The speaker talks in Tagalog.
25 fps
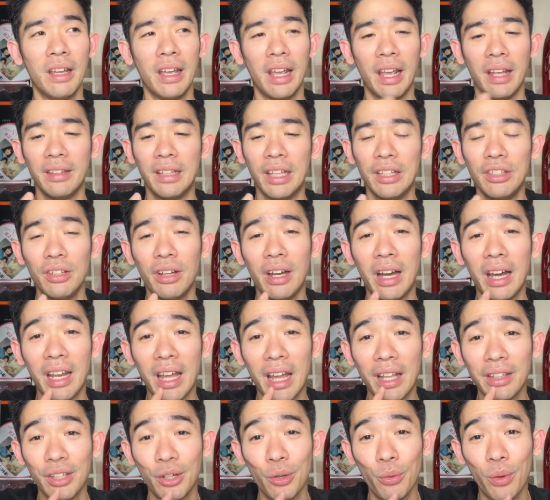And then, yung
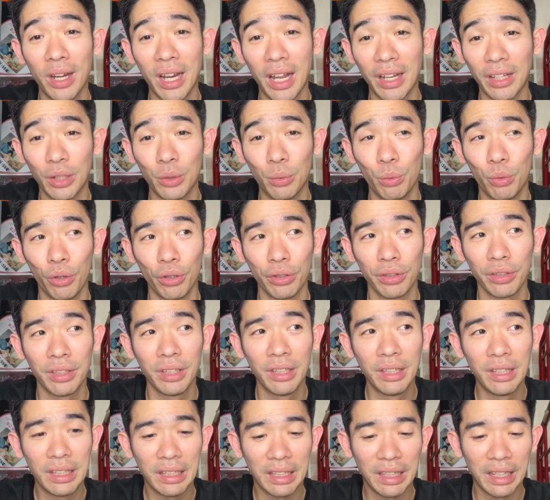another 101,
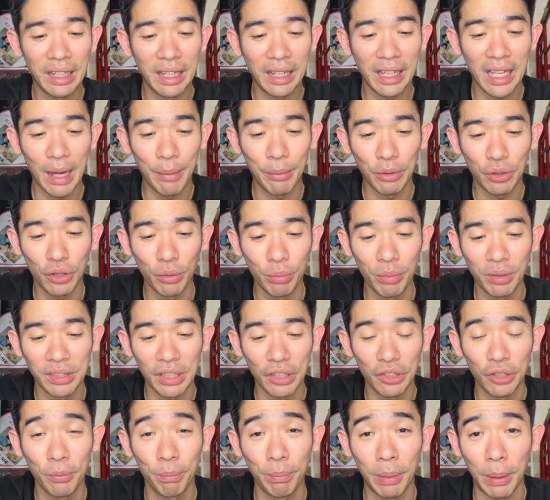ginagamit ko minsan
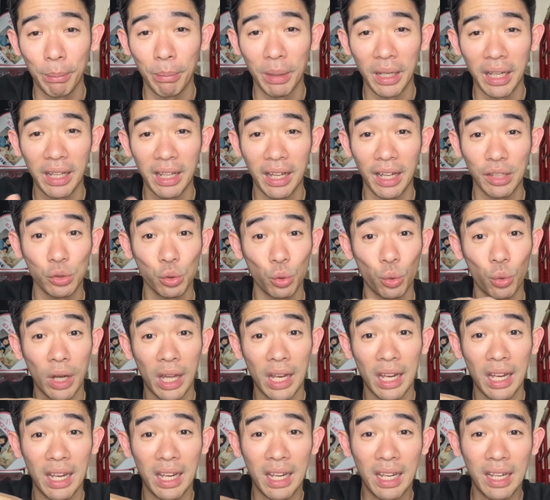yung pambili ng
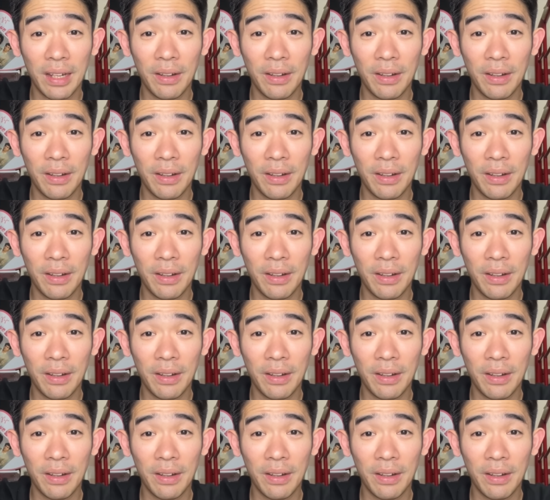asukal